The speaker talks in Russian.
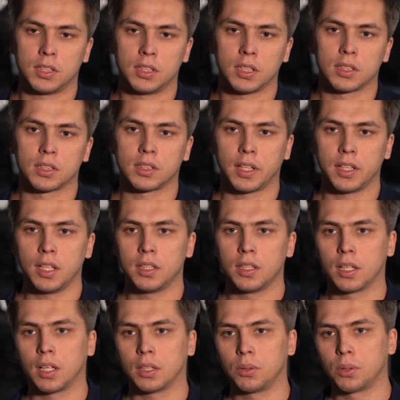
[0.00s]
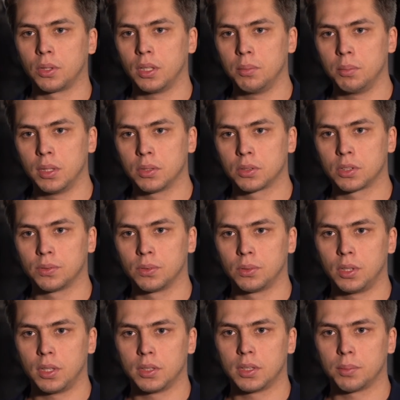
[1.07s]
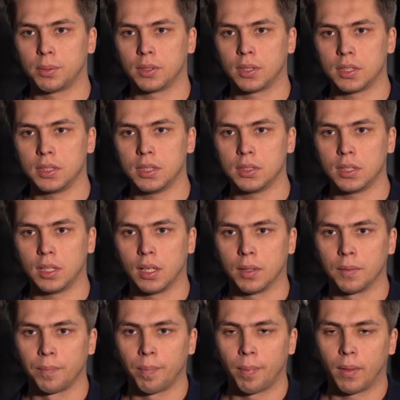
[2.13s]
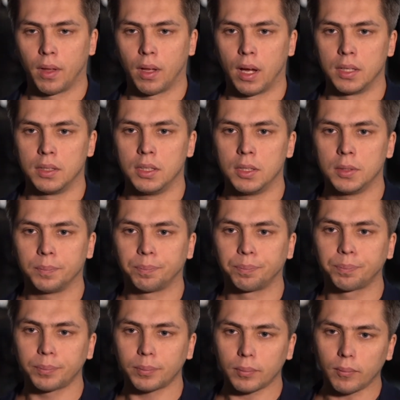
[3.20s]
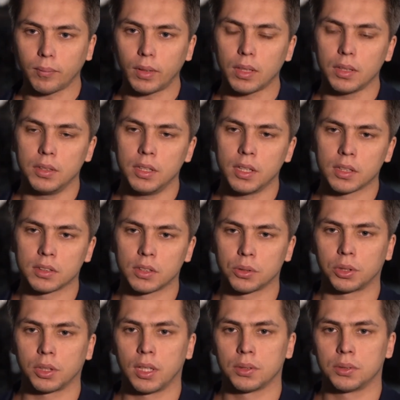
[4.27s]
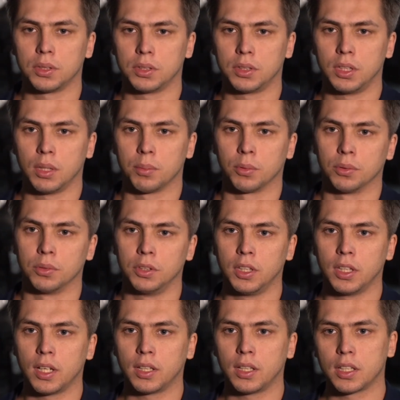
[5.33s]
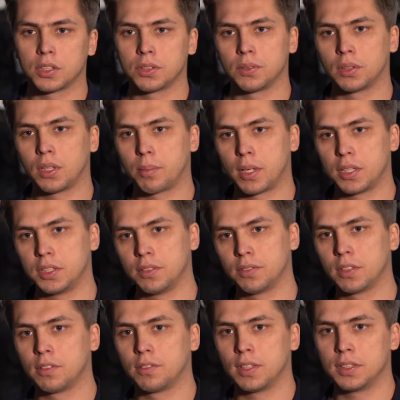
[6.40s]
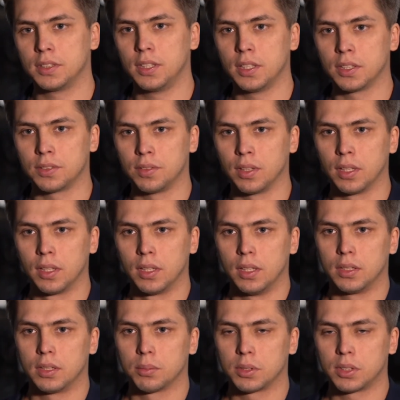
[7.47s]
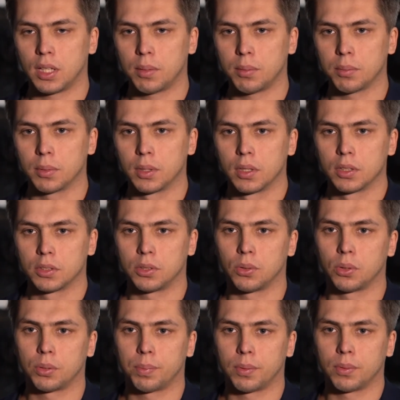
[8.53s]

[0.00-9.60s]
те наслоения, которые имеются внутри теплоносителя, они не разрушают систему, не оказывают абразивного воздействия. И тем самым срок